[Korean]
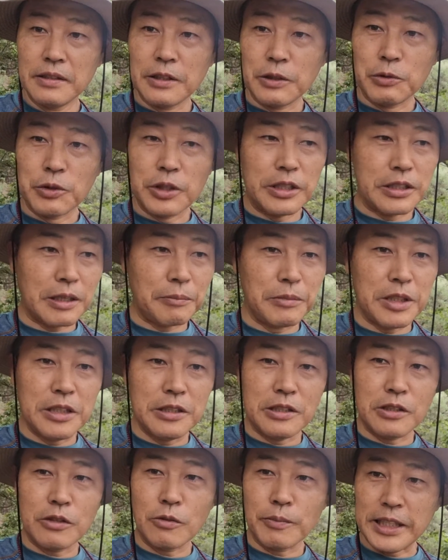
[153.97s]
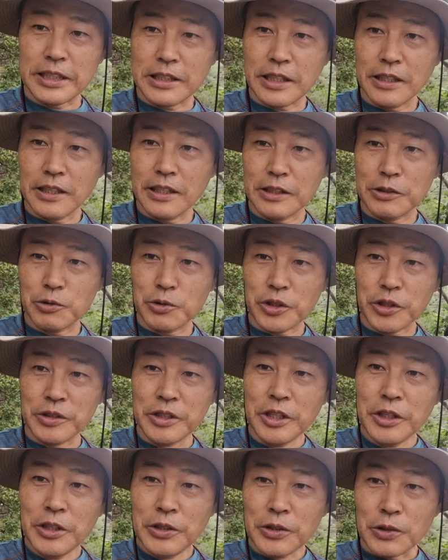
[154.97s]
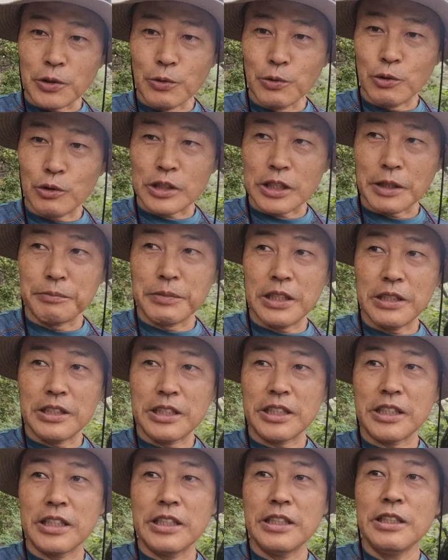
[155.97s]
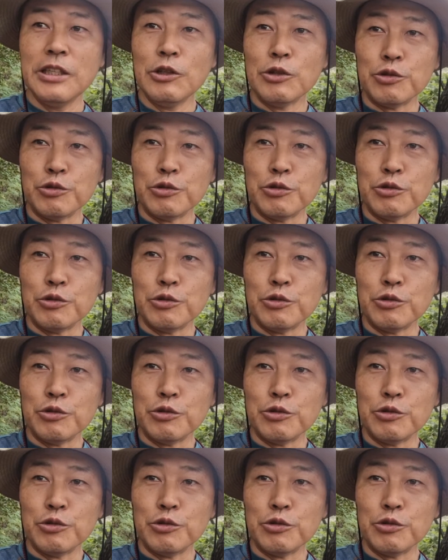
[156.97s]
그 우리 잠재의식도 마찬가지로요. 결국 잠재의식이